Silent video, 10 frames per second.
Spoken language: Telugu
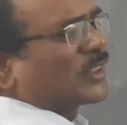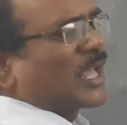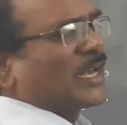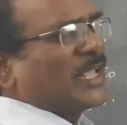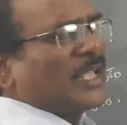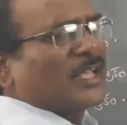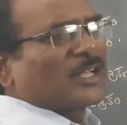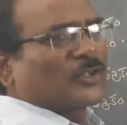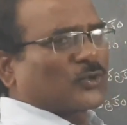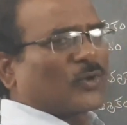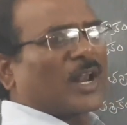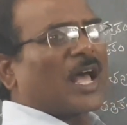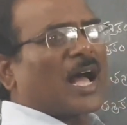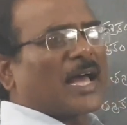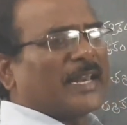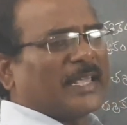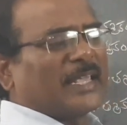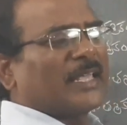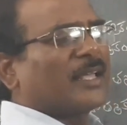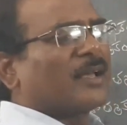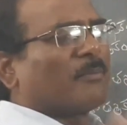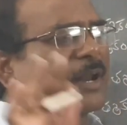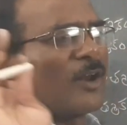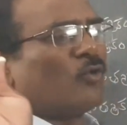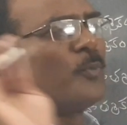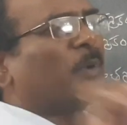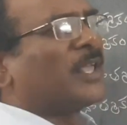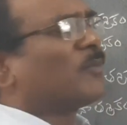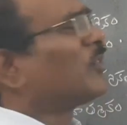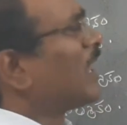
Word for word: మొత్తాన్ని సున్నా అని మన లూప్ నియమం